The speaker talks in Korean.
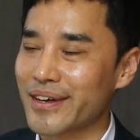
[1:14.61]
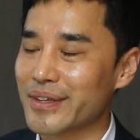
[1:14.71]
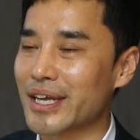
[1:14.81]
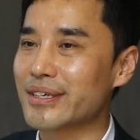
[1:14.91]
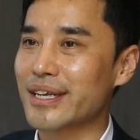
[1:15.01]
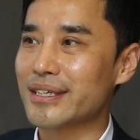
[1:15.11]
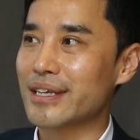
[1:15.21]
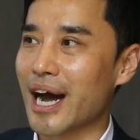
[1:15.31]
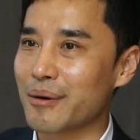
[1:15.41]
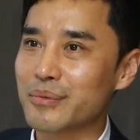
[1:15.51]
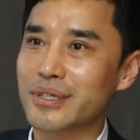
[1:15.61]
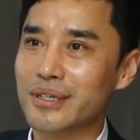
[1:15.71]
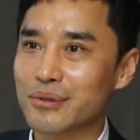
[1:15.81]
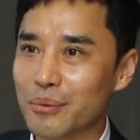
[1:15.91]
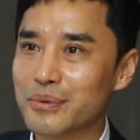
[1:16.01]
예전에는
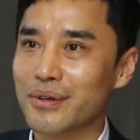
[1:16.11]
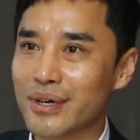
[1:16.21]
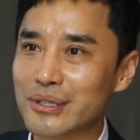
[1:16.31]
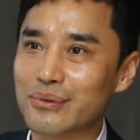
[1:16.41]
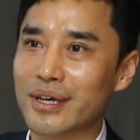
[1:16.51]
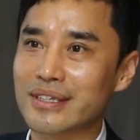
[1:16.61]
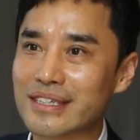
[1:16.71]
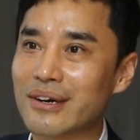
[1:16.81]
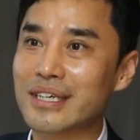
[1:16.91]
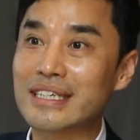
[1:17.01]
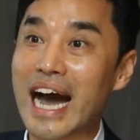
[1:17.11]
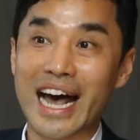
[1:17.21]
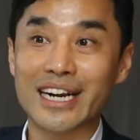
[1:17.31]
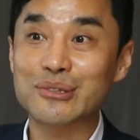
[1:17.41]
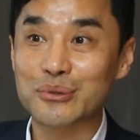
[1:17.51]
아무리 소프트웨어가 들어와도 그 일을
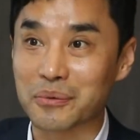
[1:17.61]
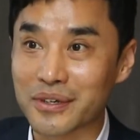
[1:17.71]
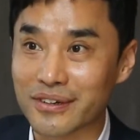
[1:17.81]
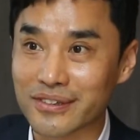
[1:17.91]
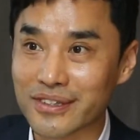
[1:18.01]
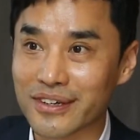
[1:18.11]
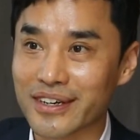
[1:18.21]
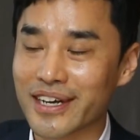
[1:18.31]
안 할 수는 없었거든요.